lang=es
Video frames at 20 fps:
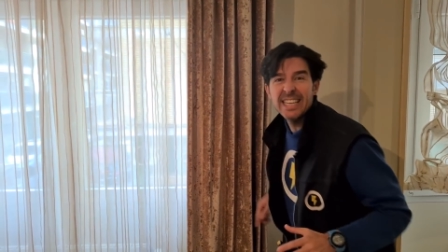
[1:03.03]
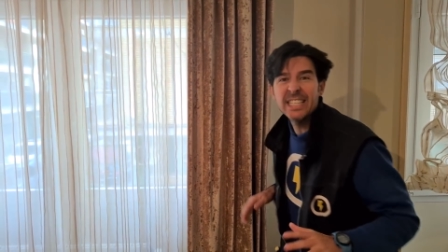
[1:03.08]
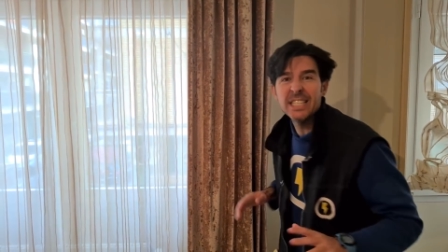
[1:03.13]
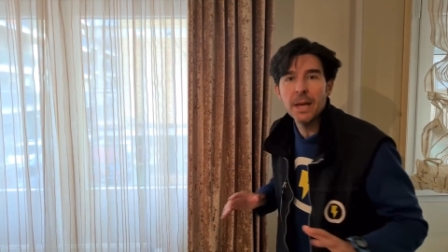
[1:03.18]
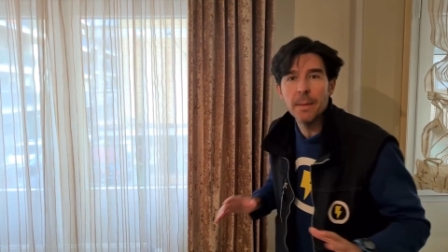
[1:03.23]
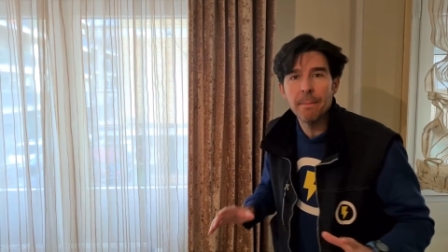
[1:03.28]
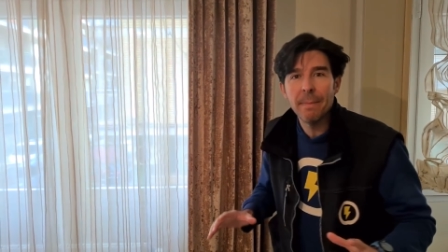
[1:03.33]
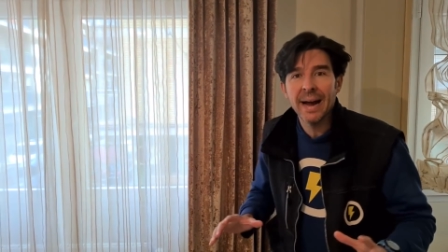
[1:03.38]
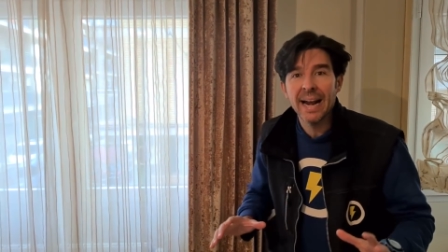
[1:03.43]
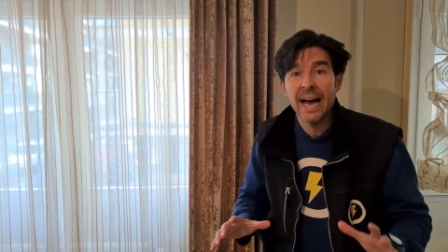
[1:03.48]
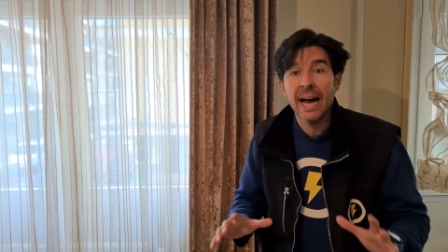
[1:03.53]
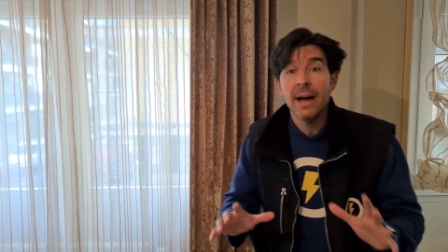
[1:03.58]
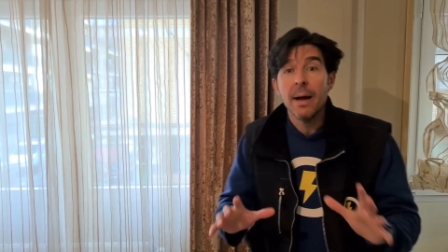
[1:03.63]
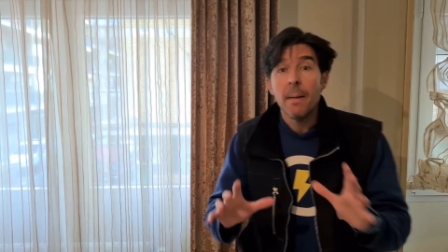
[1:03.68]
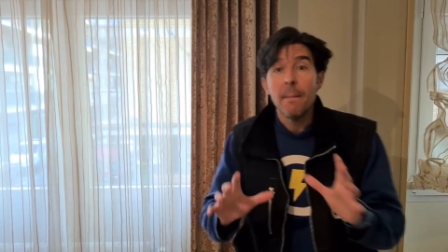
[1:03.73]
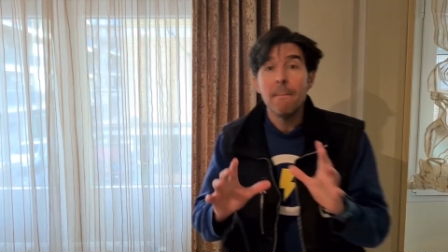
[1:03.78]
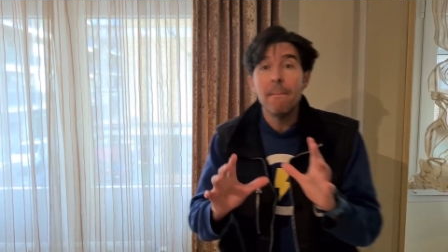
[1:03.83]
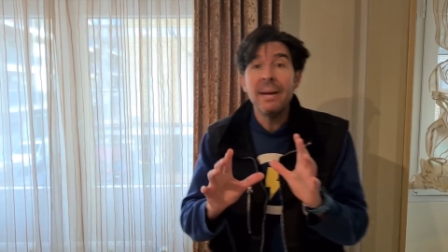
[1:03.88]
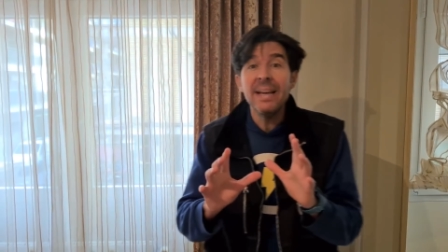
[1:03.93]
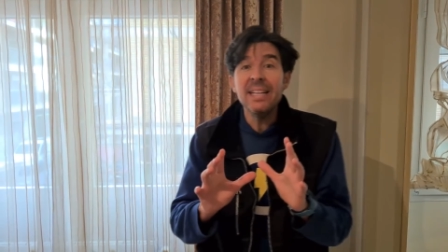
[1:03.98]
y se
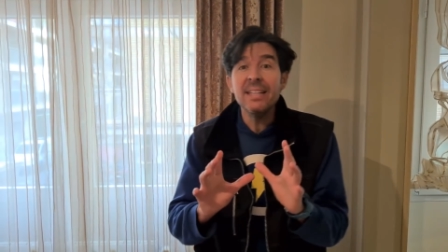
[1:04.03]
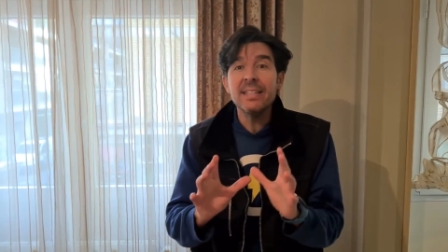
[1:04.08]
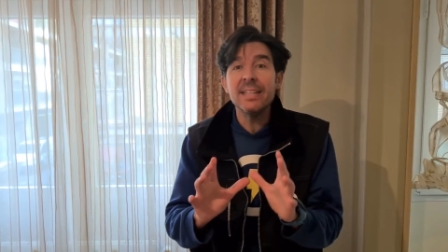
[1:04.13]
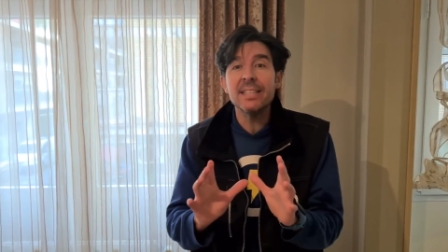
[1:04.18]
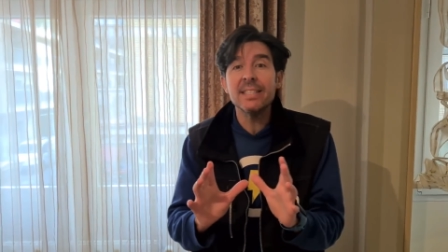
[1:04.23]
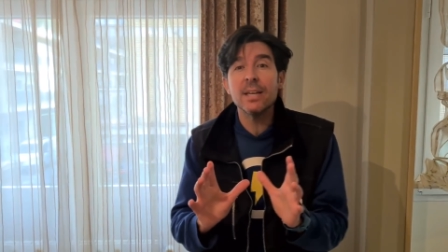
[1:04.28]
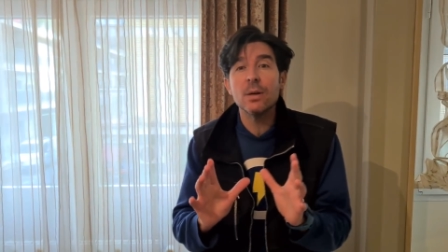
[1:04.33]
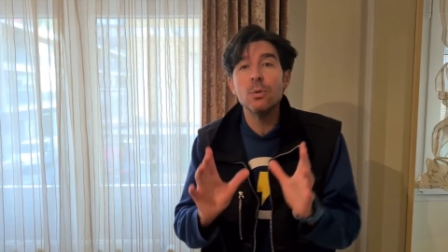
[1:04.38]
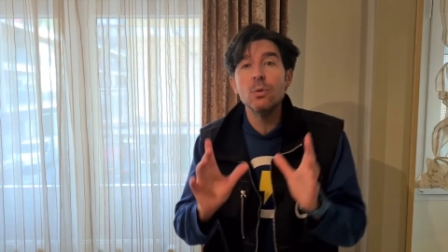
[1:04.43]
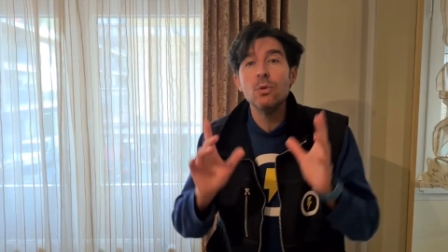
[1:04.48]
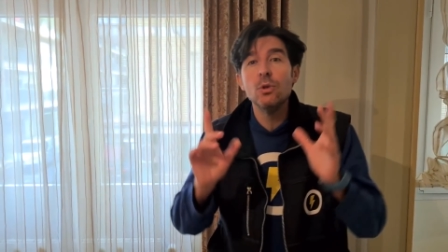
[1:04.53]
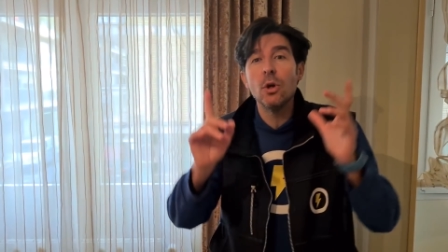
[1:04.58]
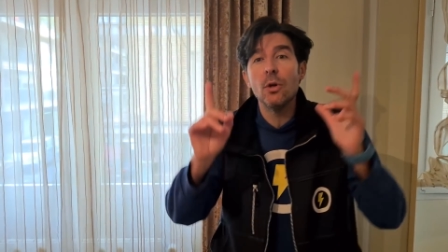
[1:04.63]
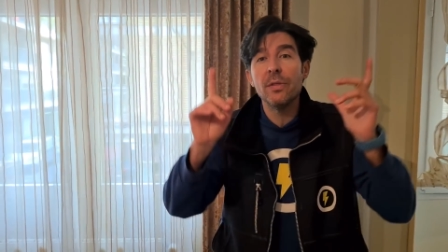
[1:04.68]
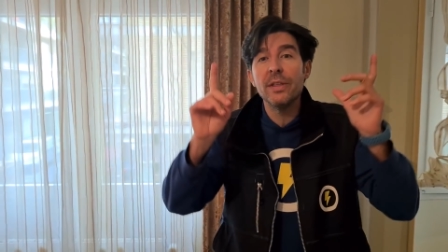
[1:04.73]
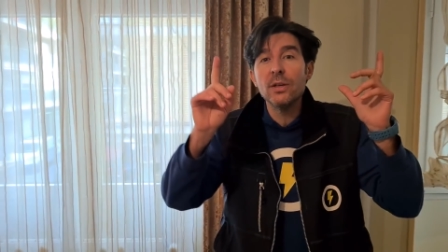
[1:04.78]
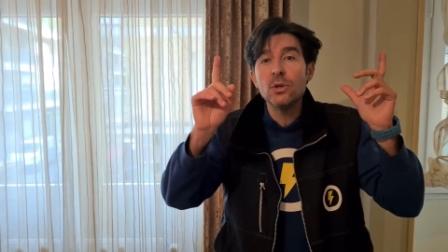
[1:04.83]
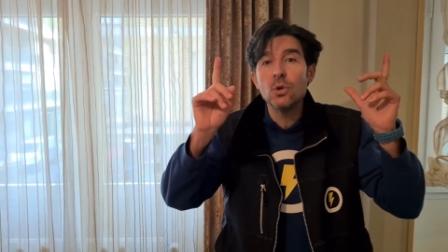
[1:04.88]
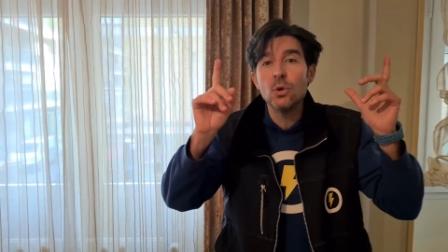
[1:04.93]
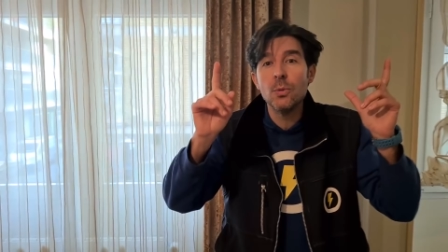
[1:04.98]
para. 20 segundos
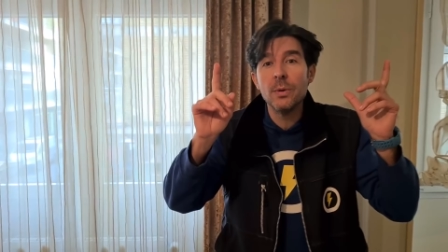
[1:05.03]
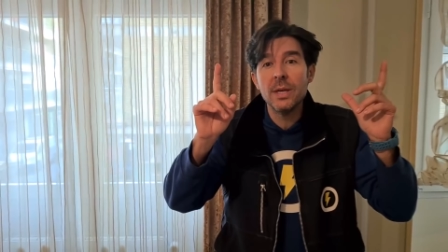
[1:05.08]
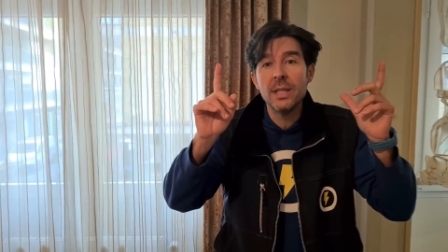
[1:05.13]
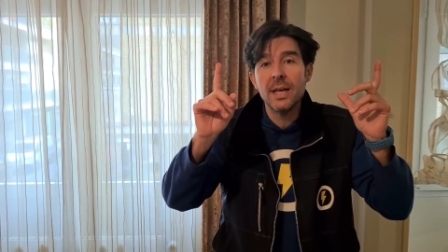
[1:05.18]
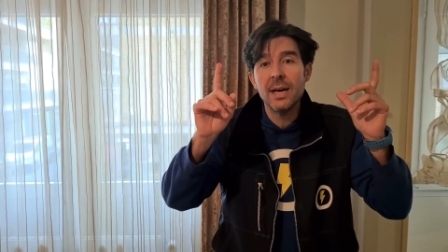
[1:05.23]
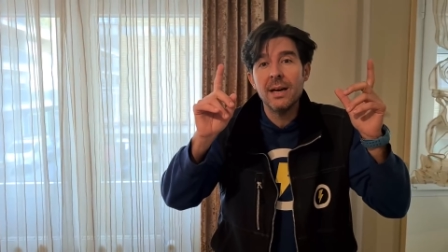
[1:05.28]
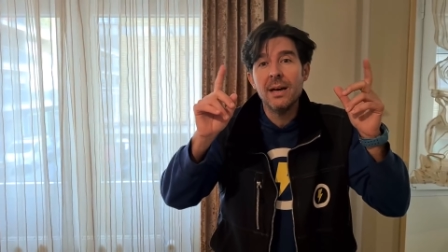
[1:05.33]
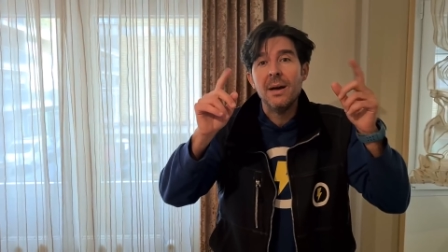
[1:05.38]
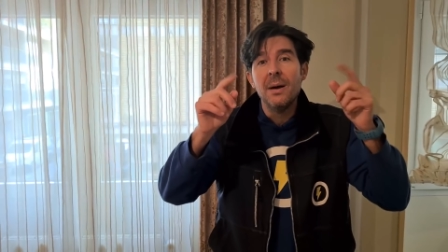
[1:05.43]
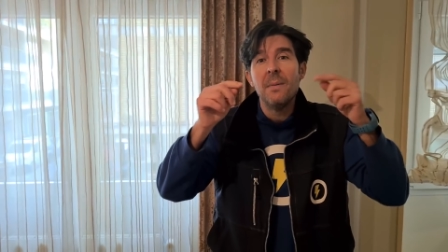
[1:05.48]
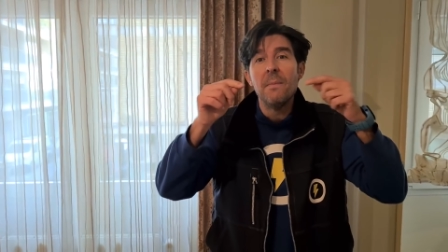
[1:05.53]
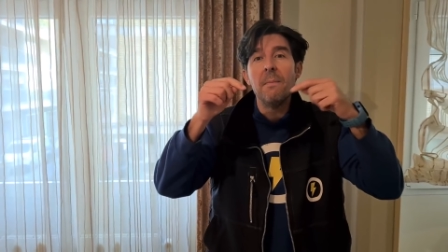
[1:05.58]
de subida,